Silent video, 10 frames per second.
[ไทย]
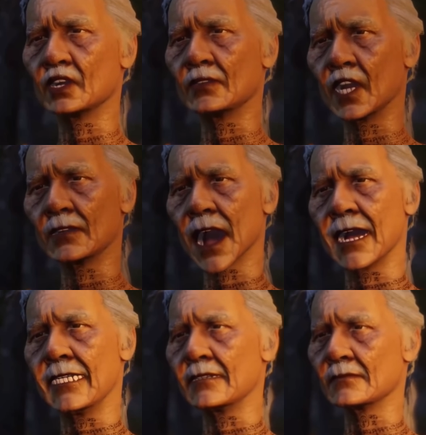กอยู่ตรงไหน
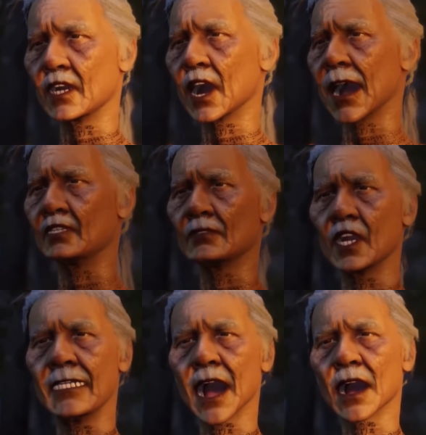ก็ให้หยุด
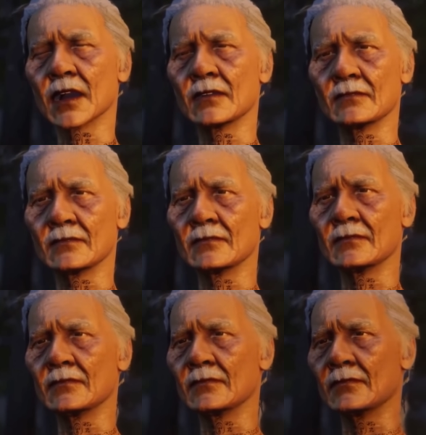ตรงนั้น
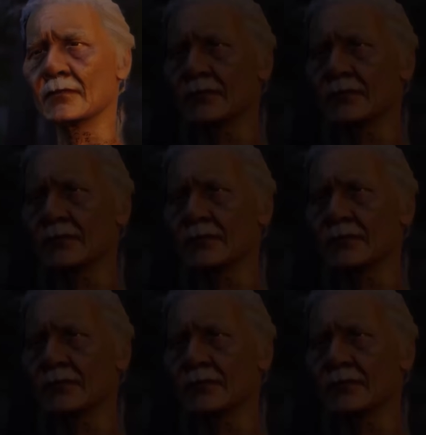แล้วจะเดิ